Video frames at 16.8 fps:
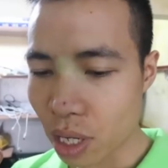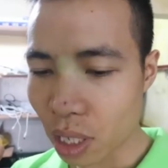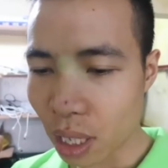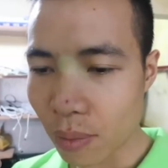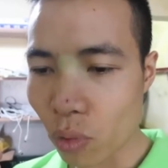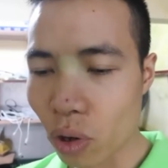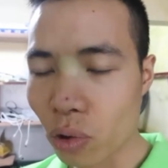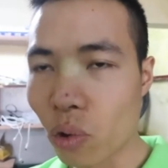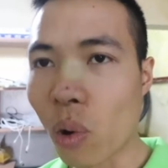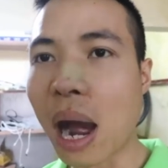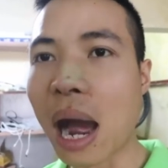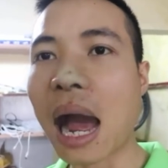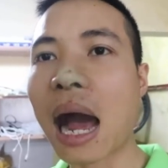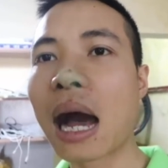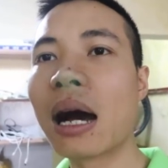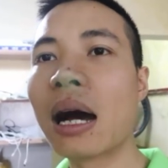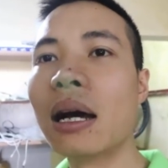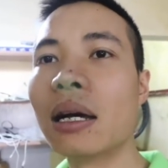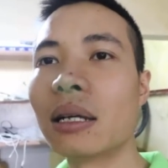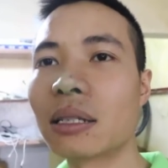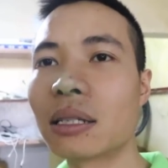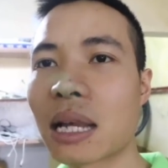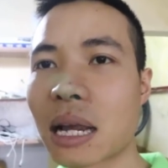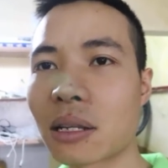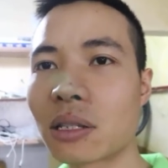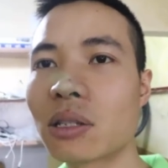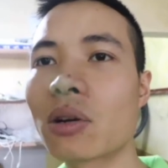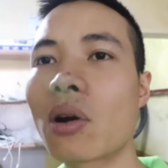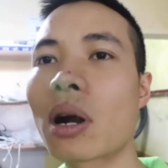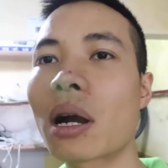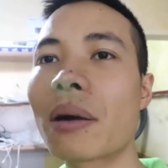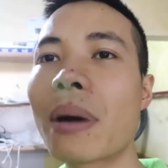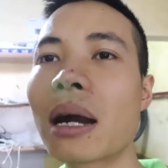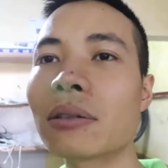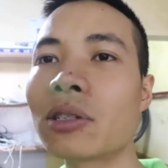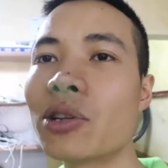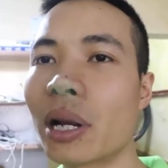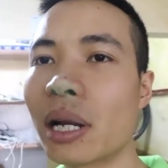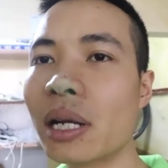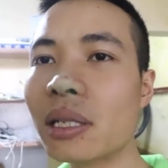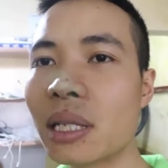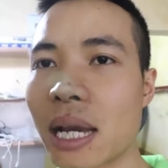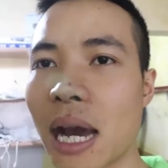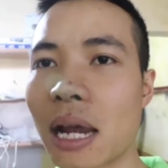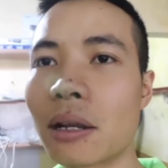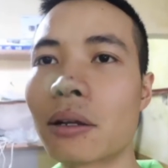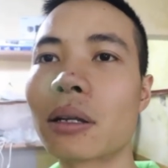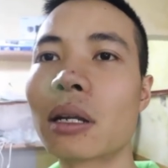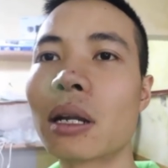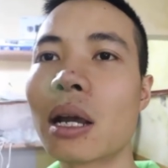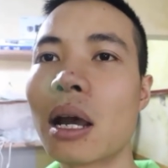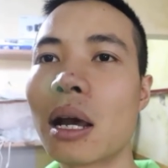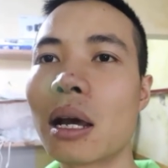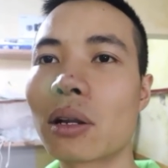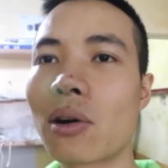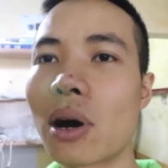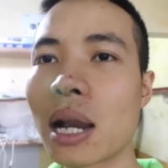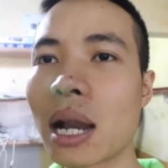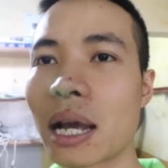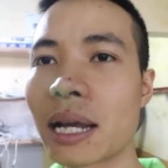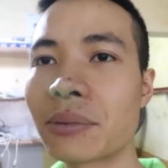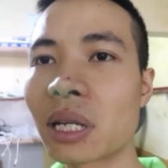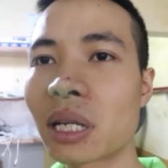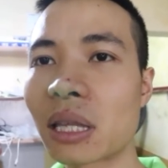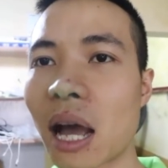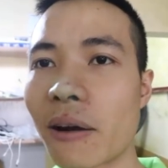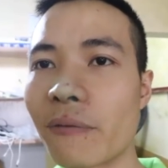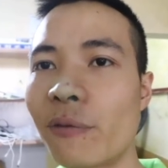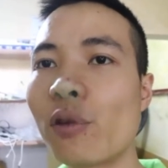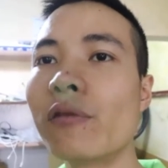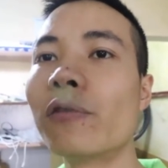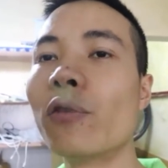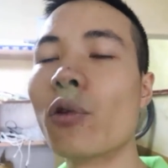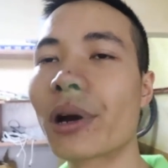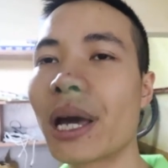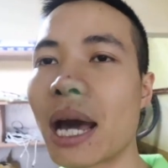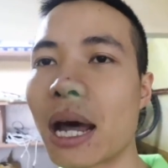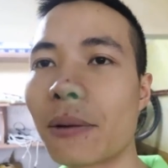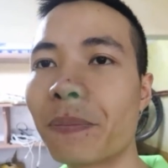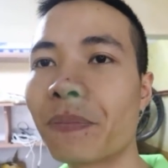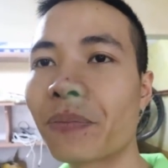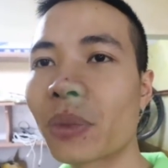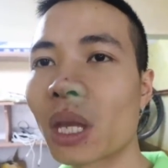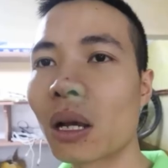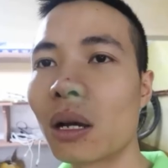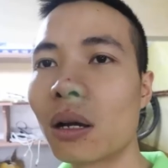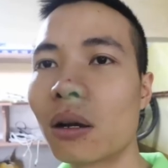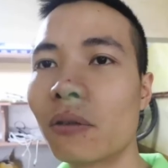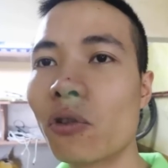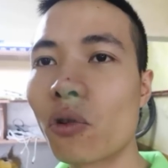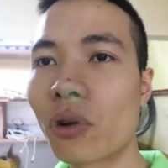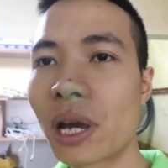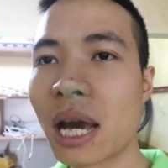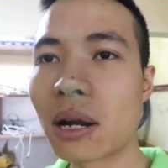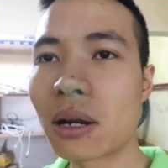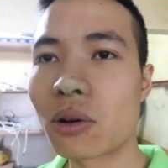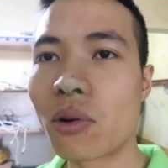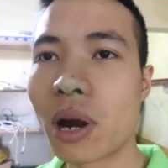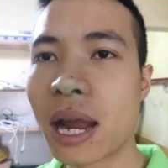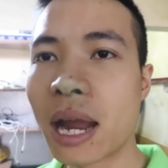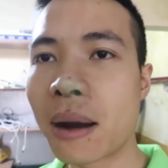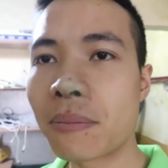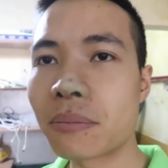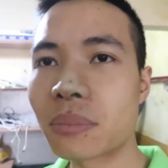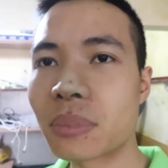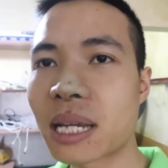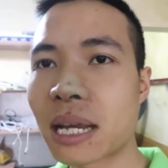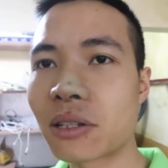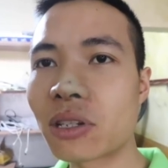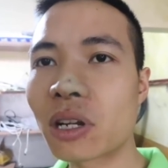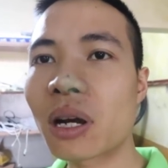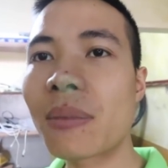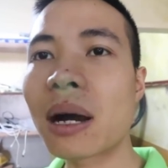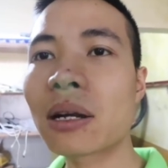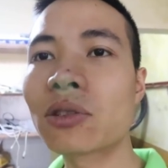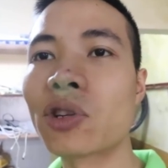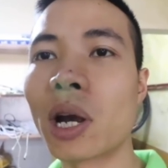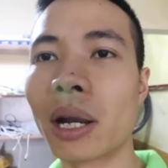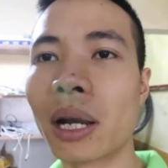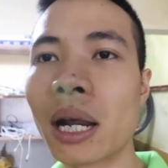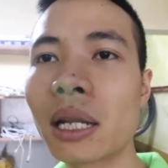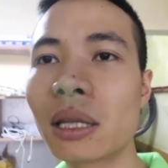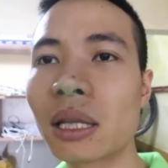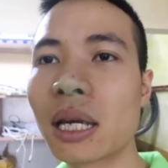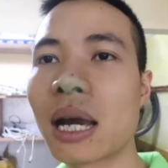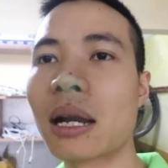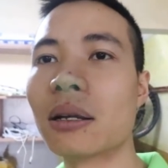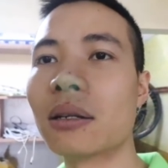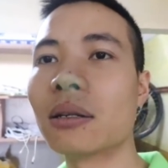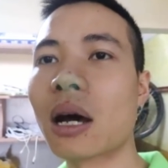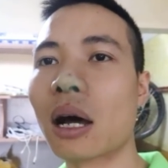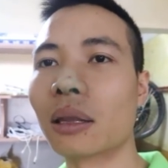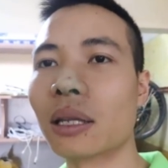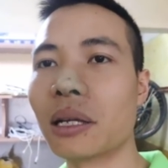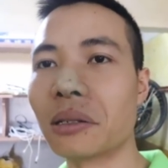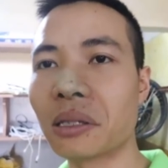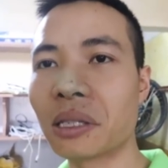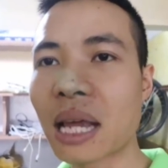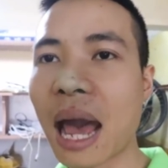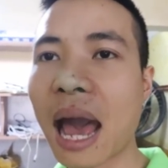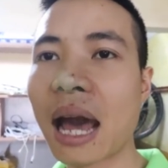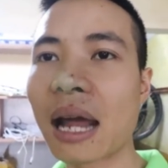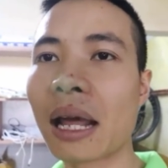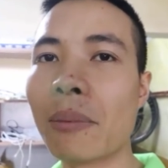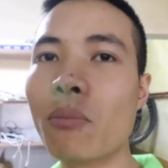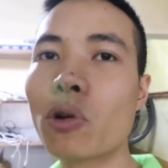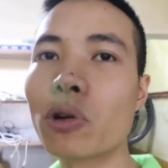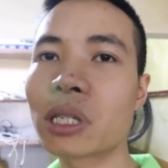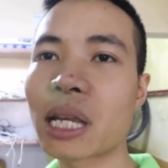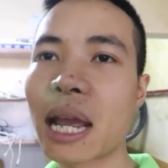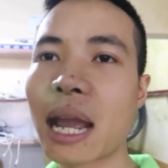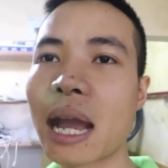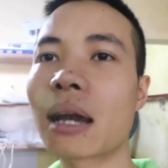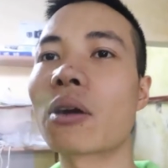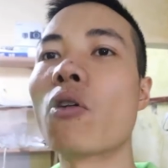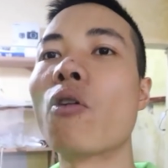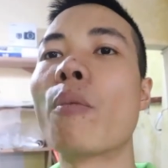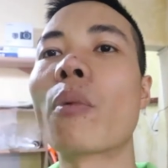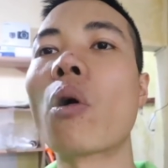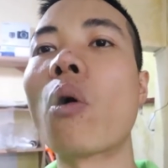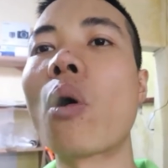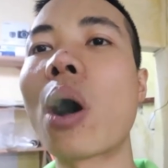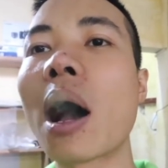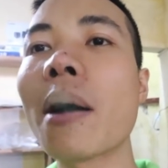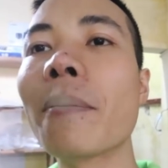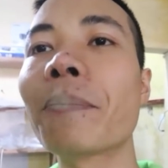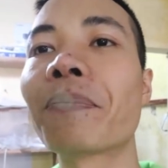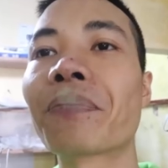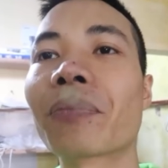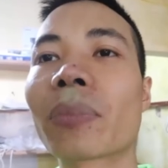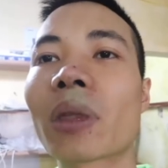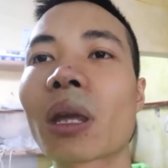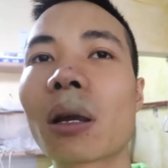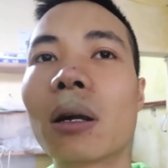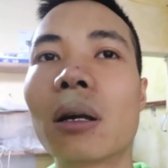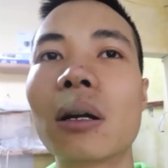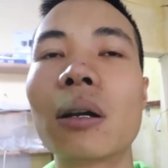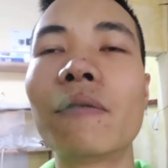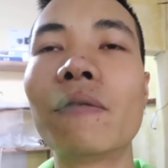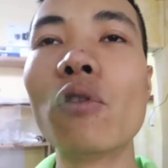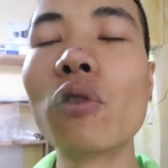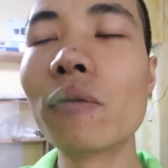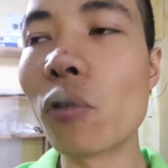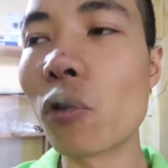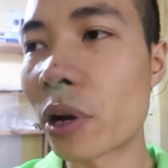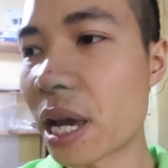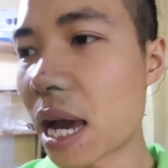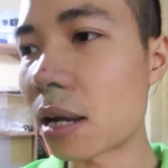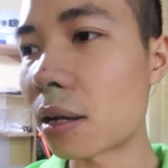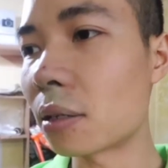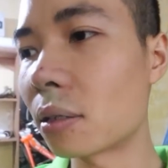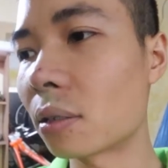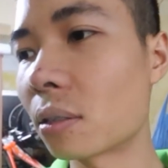những cái món quà dành cho các bác chuyển hết tiền đó là em sẽ tặng full phụ kiện phụ kiện của em dành cho các bác chuyển hết tiền ở tỉnh xa để mua xe gồm có full phụ kiện